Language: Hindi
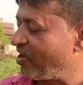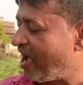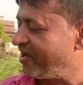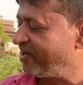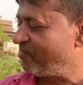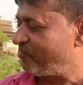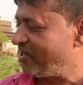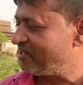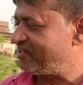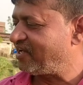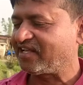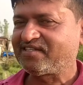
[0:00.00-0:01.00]
पुराने
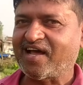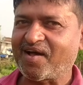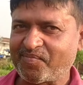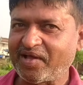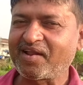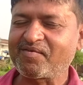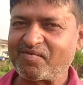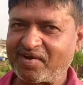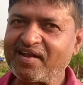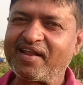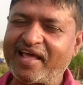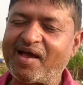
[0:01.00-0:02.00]
पेड़ से अच्छा फिर
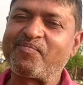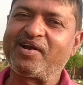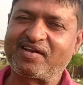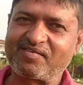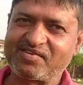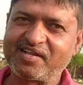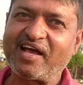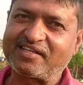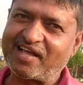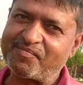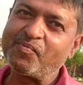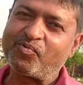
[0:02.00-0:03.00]
नया पेड़ से
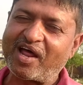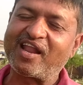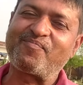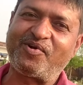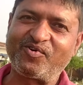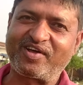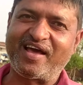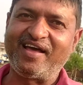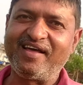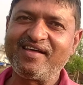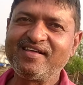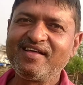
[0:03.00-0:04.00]
अच्छा भी पुराना पेड़ हो
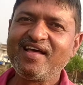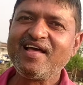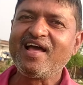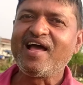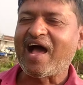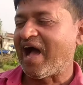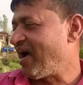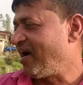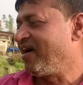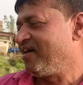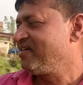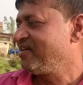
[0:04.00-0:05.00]
गया है अच्छा मतलब
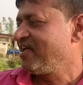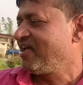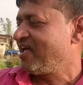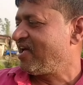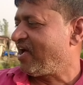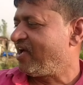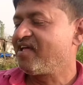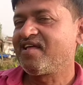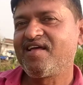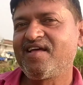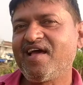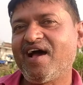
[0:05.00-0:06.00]
हाँ, हाँ। पुराना नया
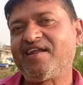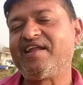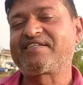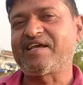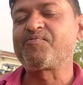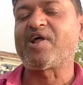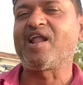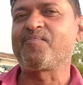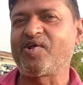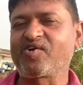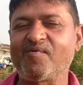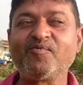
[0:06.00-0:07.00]
से भी अच्छा अच्छा
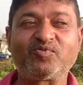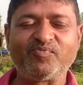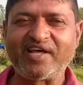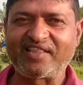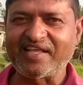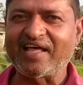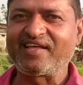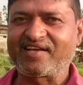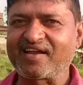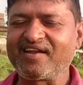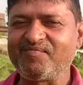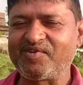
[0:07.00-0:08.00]
पुराना पेड़ होगा मेहनत
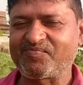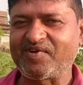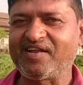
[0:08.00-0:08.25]
ज़्यादा करने में